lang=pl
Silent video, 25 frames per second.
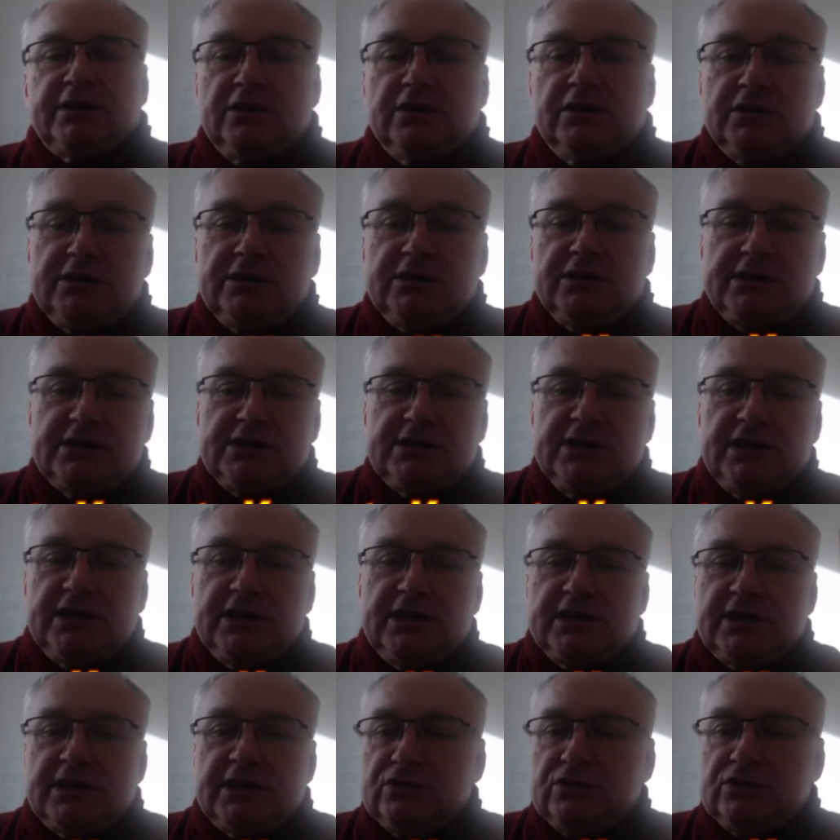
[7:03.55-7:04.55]
Goniec nie
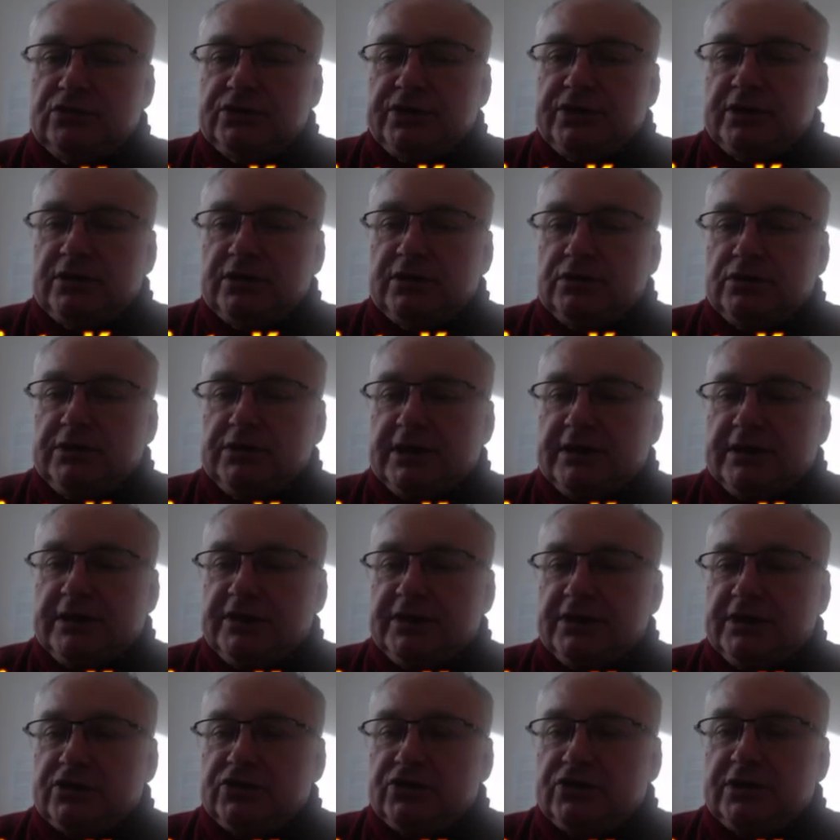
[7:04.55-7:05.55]
atakuje króla,
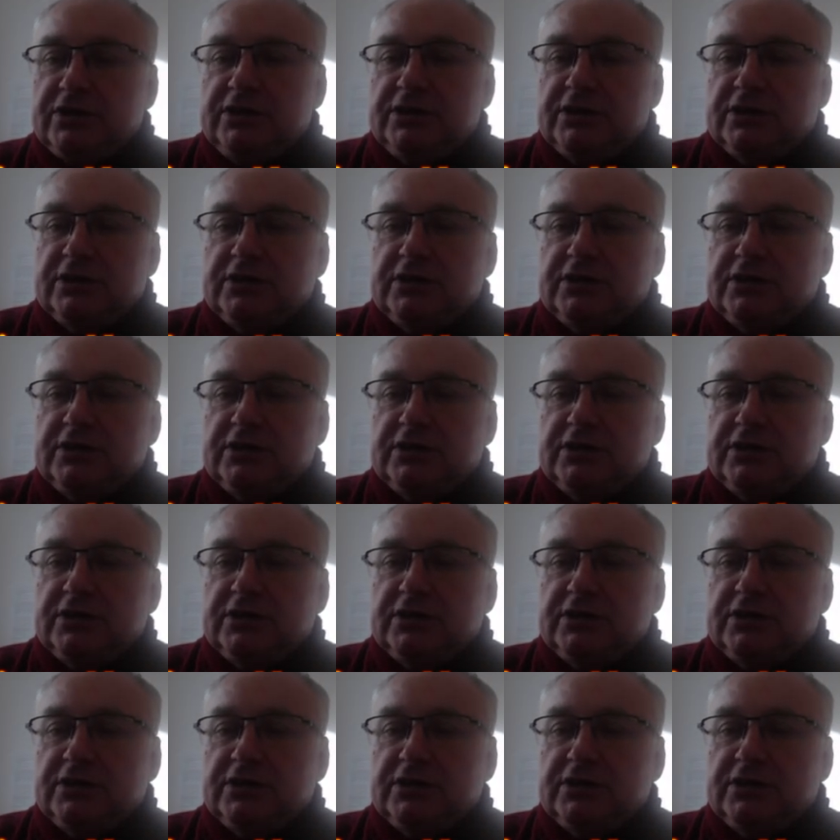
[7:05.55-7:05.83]
wieża nie